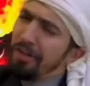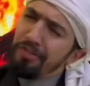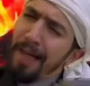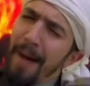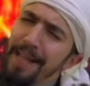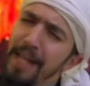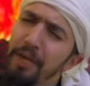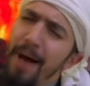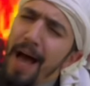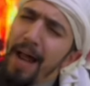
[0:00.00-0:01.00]
طبعا يا
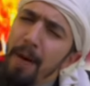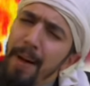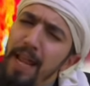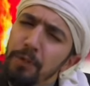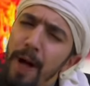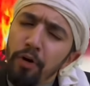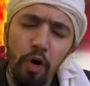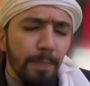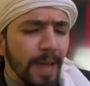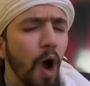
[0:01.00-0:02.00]
جماعه رح نبلش
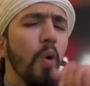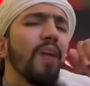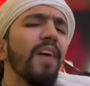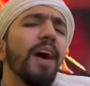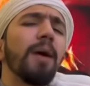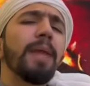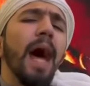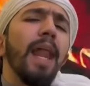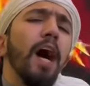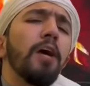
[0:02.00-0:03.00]
معكم باول فقره
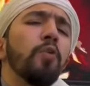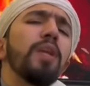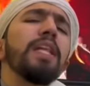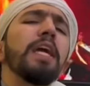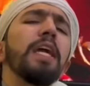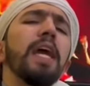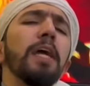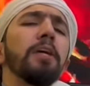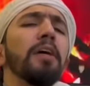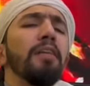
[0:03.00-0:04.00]
بالحلقه واللي
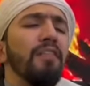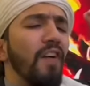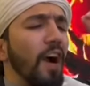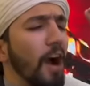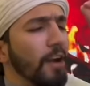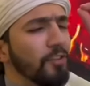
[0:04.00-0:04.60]
هي فقره